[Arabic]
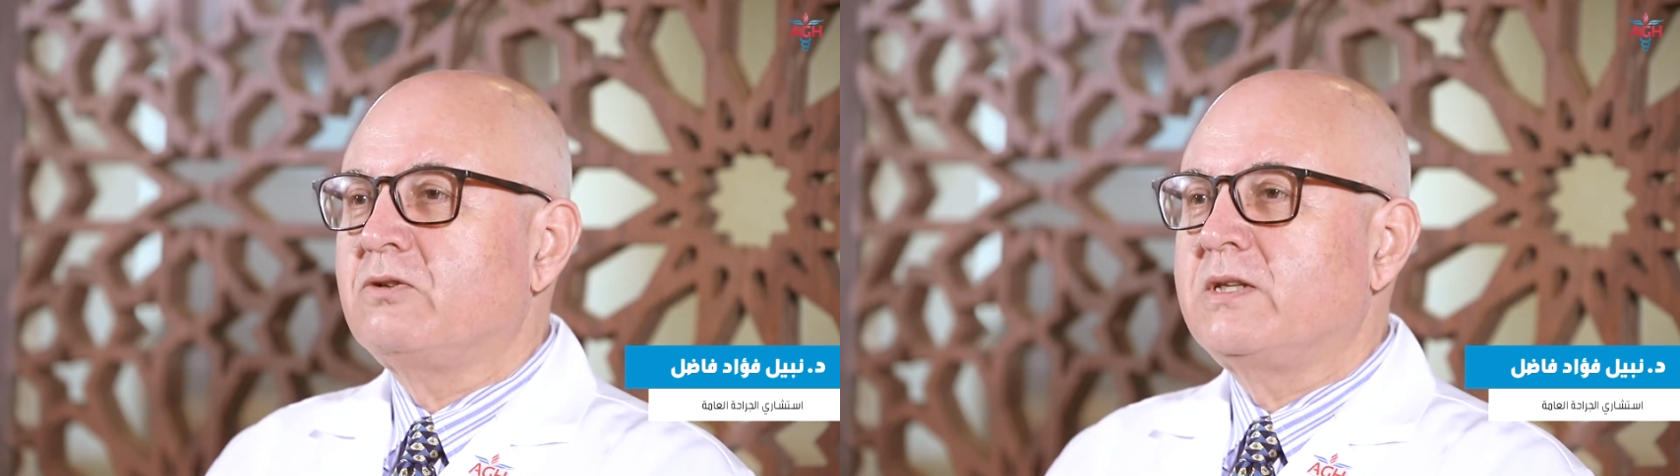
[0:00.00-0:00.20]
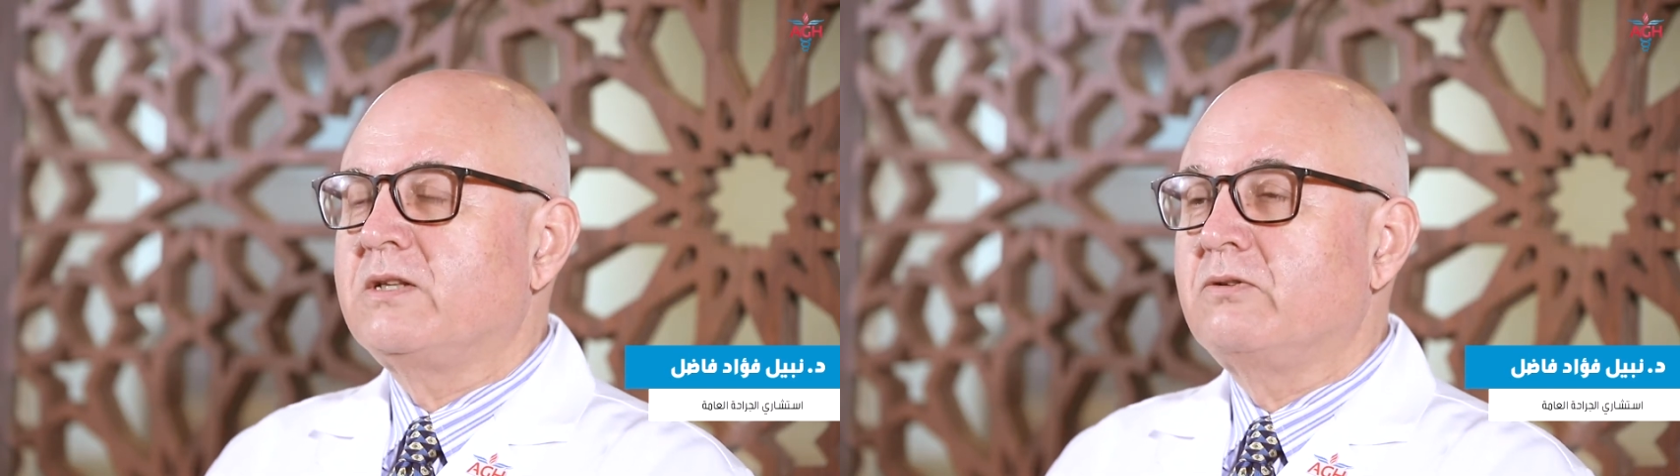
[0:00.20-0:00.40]

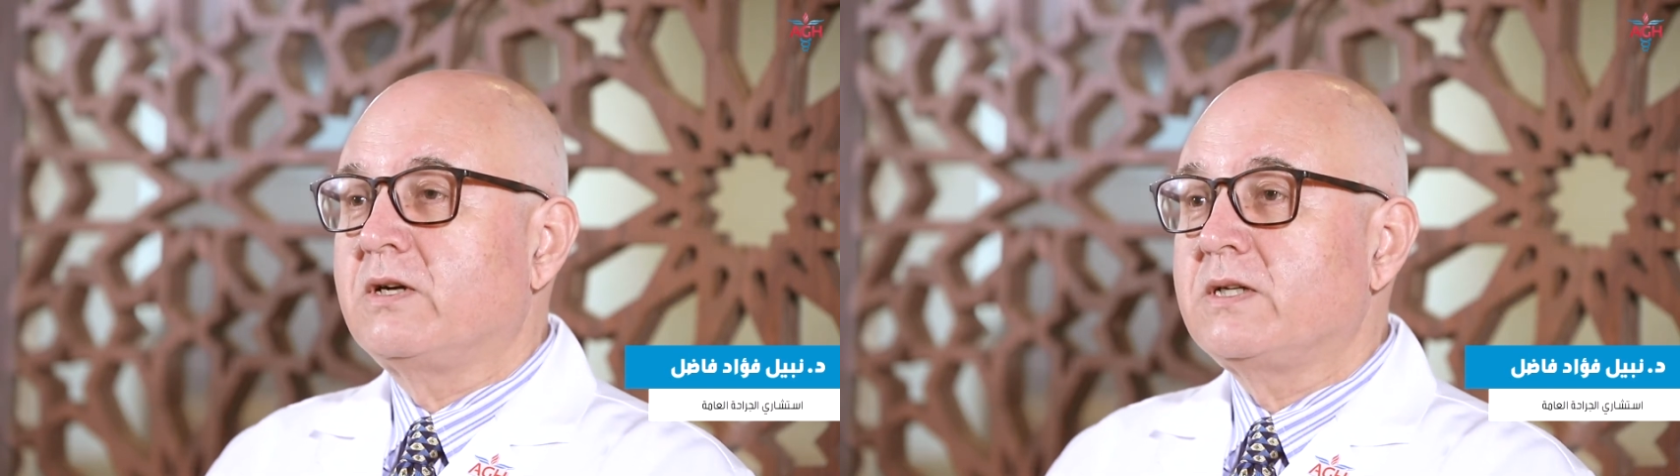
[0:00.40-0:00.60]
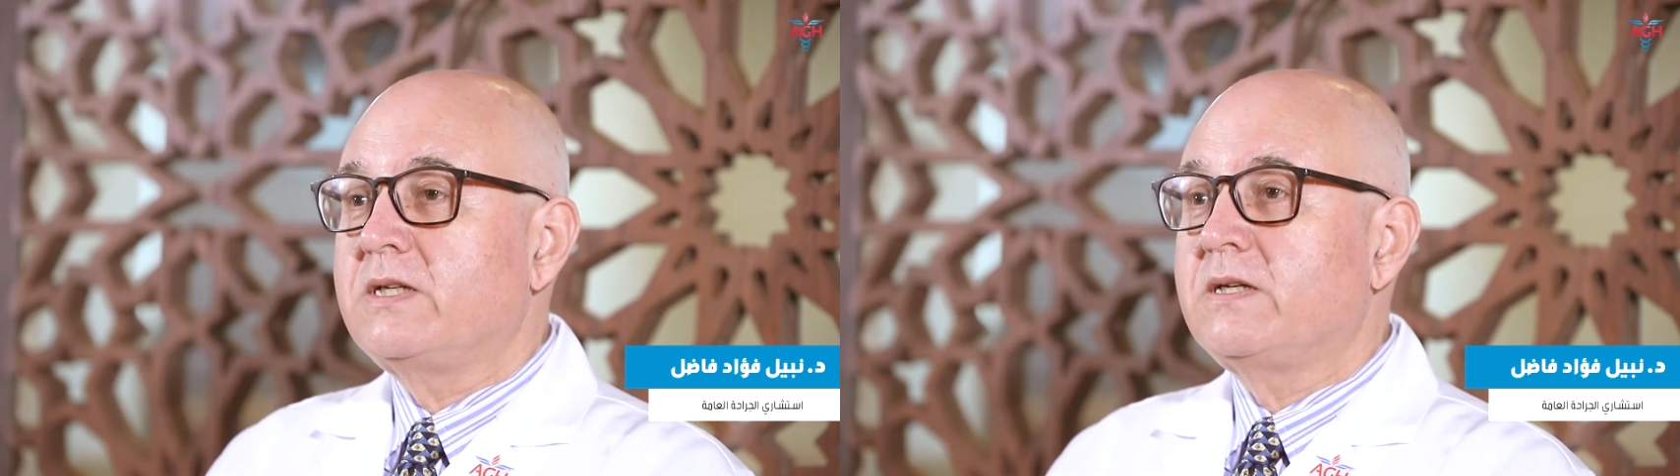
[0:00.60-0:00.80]
الغدة
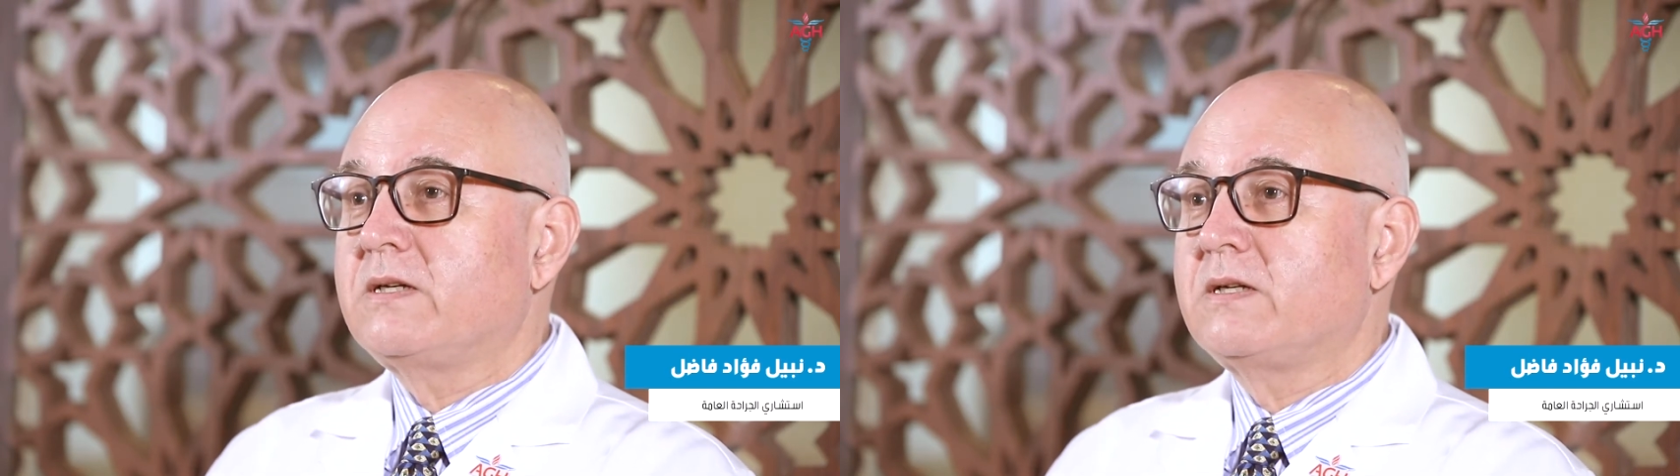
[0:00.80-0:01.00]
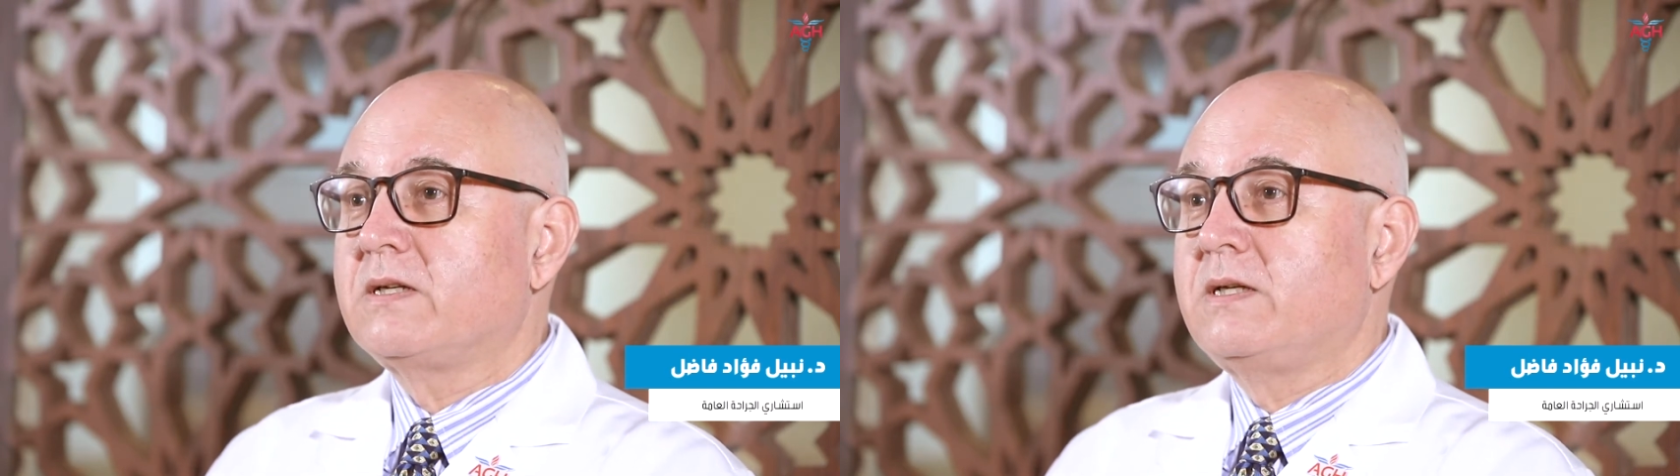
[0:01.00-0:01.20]

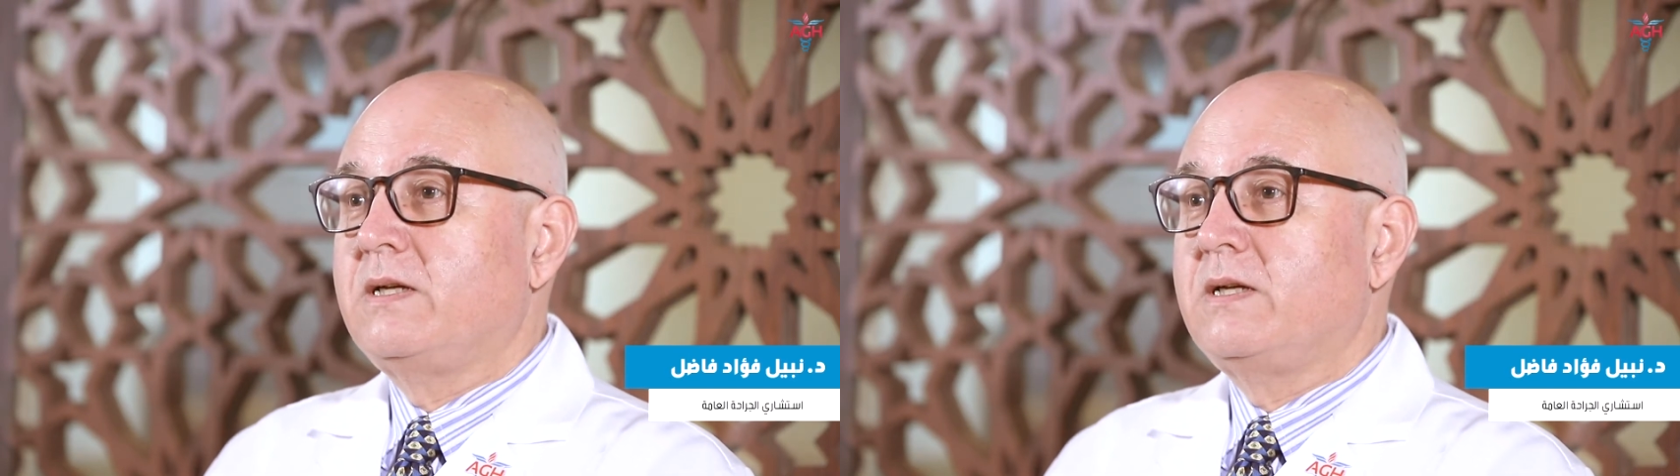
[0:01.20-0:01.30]
الدرقية